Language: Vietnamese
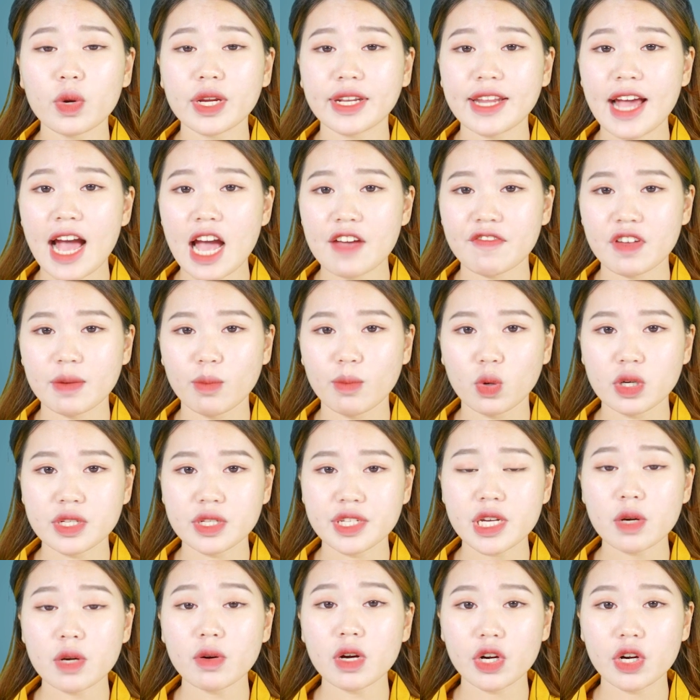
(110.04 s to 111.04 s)
quỵt 2,4
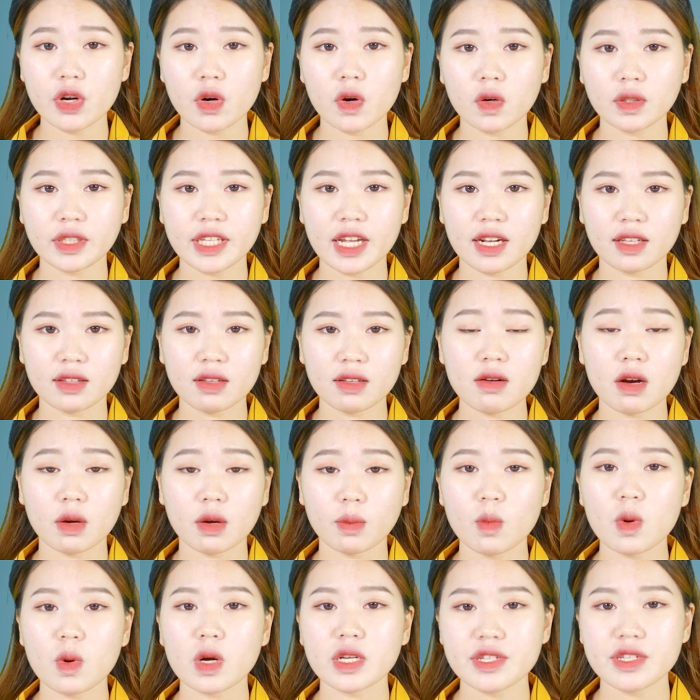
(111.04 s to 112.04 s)
triệu euro tiền thưởng
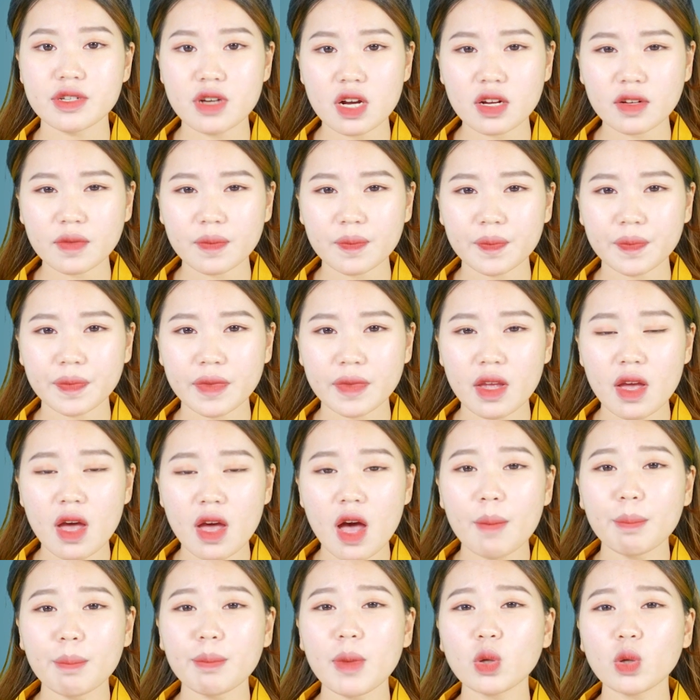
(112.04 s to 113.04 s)
mùa trước
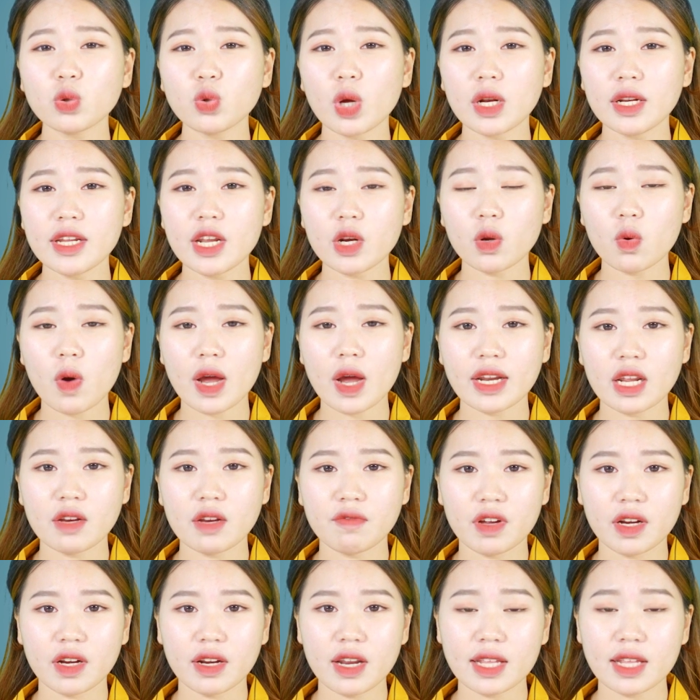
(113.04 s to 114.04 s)
Mâu thuẫn liên quan đến
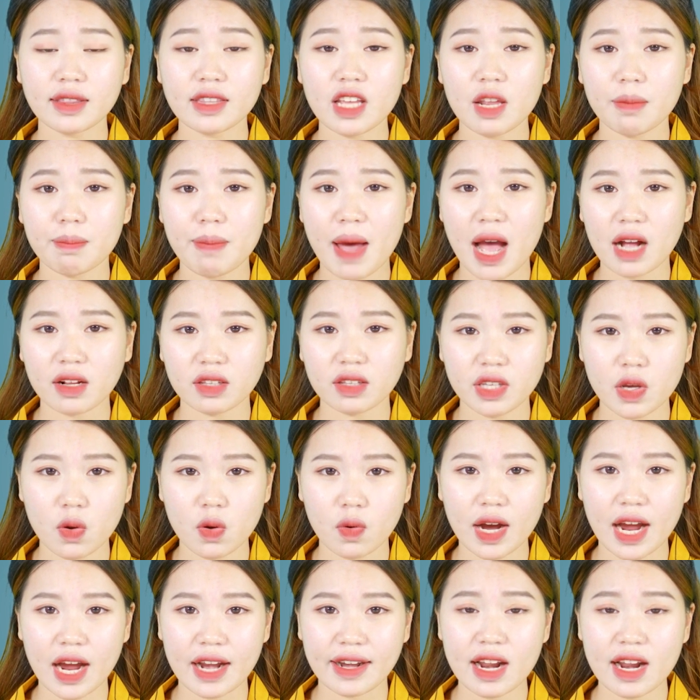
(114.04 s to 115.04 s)
vấn đề tiền bạc
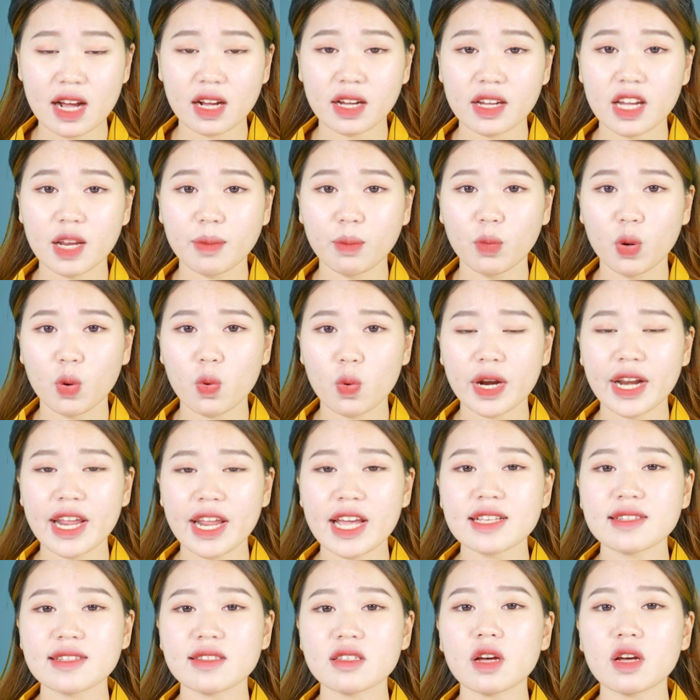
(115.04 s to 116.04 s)
nhiều khả năng khiến mối quan
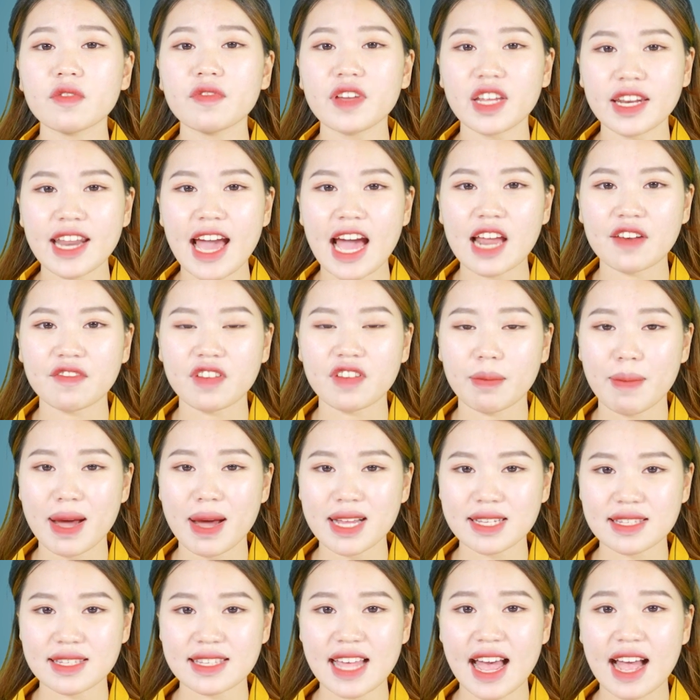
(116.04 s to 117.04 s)
hệ giữa Vidal và
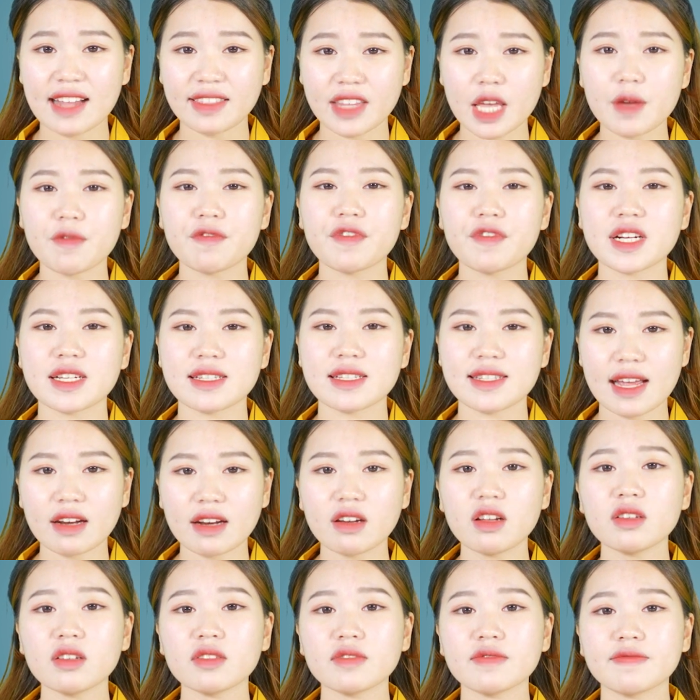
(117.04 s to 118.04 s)
Barca thêm phần
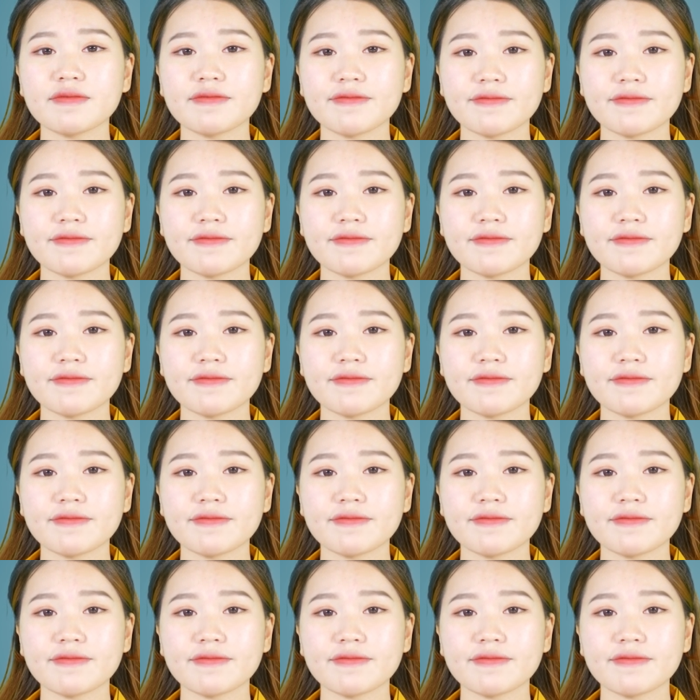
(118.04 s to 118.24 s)
rạn nứt.